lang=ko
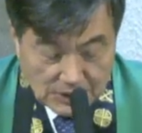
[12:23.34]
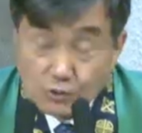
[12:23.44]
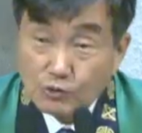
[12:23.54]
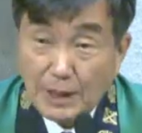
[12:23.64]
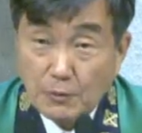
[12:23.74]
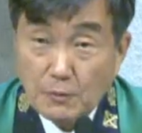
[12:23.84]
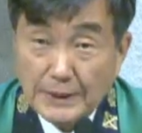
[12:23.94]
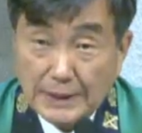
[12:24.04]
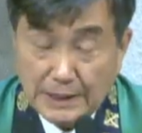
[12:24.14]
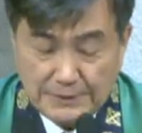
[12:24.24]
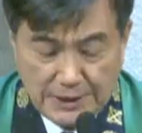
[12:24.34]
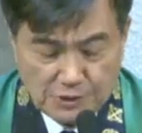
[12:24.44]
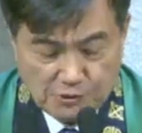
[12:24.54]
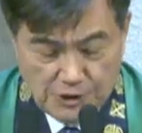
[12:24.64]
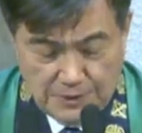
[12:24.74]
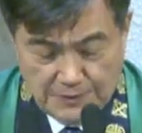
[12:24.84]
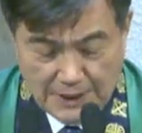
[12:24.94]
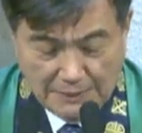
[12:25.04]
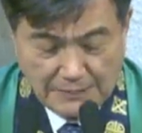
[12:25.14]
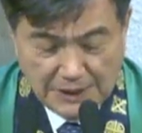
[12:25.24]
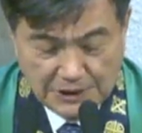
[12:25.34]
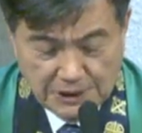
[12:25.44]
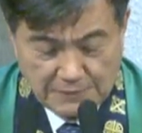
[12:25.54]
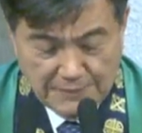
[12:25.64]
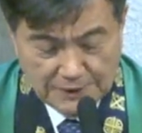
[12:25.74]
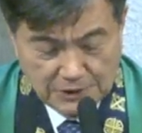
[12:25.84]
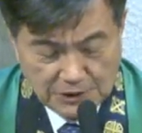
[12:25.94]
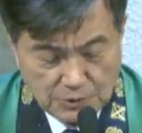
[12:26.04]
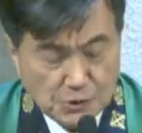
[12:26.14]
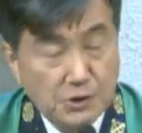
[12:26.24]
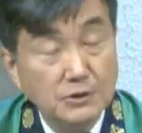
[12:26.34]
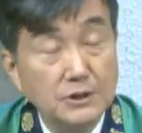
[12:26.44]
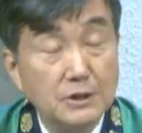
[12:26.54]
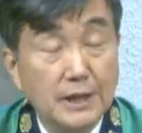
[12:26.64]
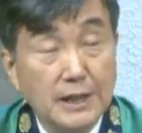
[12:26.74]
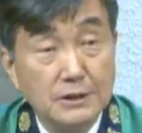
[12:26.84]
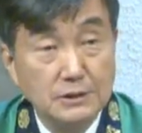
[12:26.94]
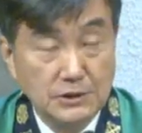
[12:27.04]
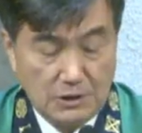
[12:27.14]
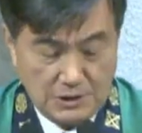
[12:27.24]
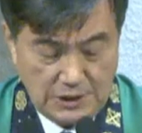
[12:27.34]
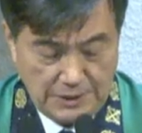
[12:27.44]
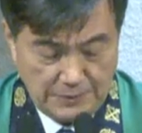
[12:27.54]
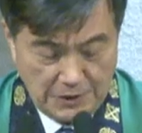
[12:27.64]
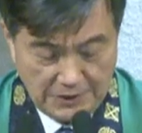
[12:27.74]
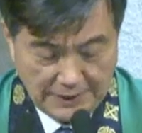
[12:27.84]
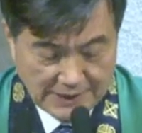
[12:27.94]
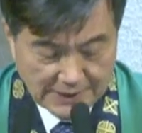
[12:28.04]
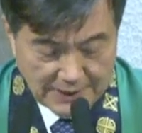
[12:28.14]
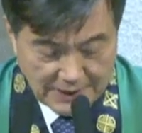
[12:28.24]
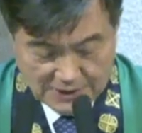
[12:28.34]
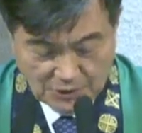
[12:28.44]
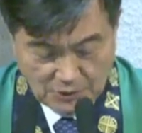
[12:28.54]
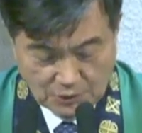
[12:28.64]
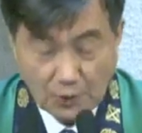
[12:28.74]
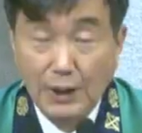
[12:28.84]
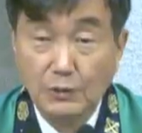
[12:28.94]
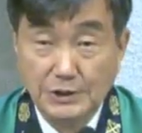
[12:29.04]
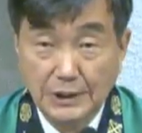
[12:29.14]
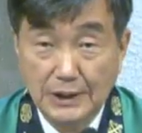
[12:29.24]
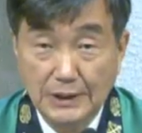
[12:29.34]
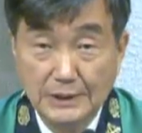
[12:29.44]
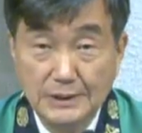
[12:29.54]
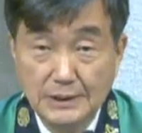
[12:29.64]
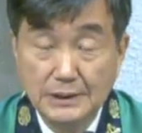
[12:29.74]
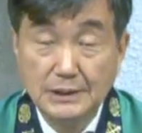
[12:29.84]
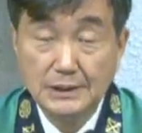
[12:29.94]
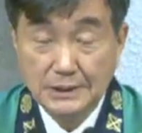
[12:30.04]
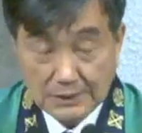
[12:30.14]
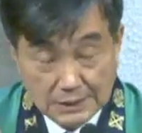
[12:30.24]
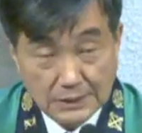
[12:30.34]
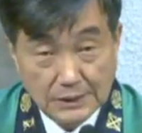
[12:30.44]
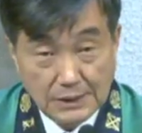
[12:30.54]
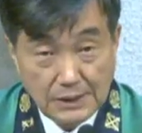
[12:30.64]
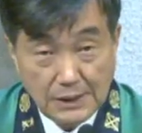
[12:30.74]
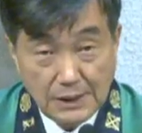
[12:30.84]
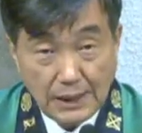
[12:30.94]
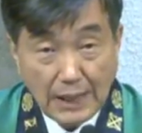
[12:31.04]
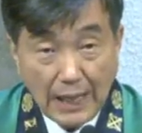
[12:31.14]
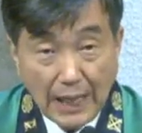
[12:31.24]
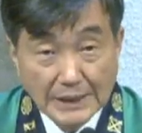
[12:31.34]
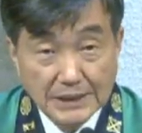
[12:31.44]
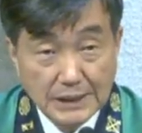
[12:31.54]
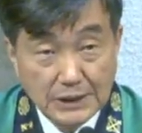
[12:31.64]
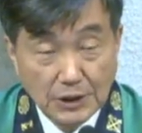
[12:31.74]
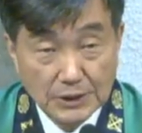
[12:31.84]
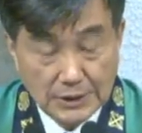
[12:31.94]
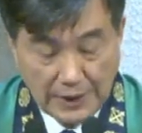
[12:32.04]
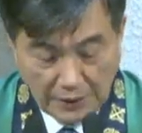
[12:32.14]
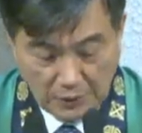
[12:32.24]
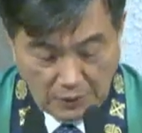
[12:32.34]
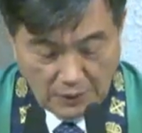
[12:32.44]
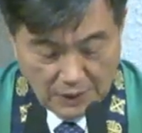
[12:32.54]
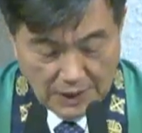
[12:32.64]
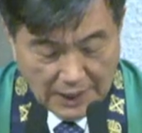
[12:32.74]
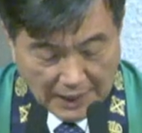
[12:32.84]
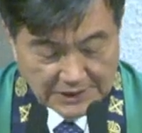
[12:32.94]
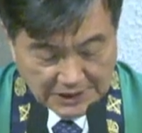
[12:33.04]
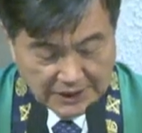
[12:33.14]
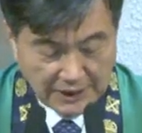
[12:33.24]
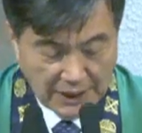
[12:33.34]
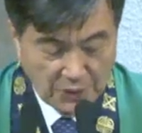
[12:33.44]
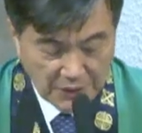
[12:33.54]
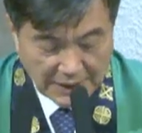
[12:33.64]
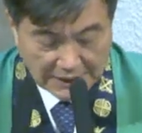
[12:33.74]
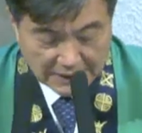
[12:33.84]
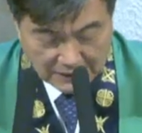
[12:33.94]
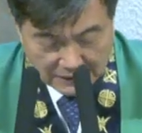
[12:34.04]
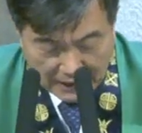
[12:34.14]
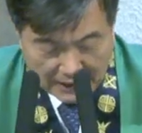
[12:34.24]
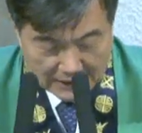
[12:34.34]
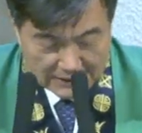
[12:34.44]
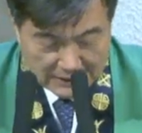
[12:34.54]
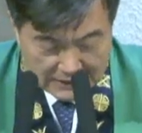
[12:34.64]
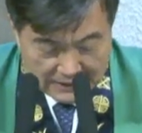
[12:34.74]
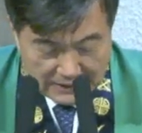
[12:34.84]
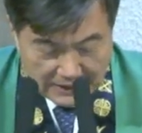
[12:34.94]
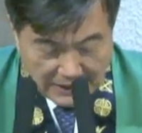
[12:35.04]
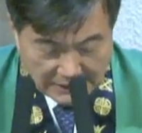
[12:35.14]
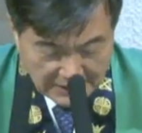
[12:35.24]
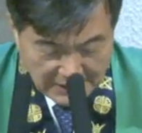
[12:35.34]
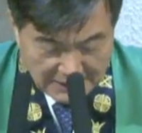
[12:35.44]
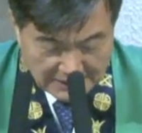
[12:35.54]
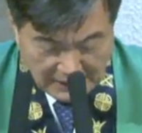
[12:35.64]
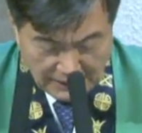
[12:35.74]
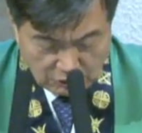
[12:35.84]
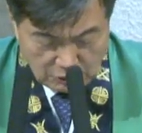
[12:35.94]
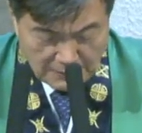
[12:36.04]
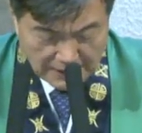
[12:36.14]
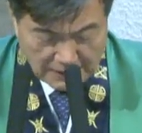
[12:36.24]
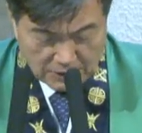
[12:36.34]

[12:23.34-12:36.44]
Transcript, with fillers: 누가복음에 따르면 예수님은 악마의 시험을 받으시고 성령의 능력을 입어 나사렛으로 돌아오셔 늘 하시던 대로 안식일에 회당에 들어가 예언자 이사의 두루마리를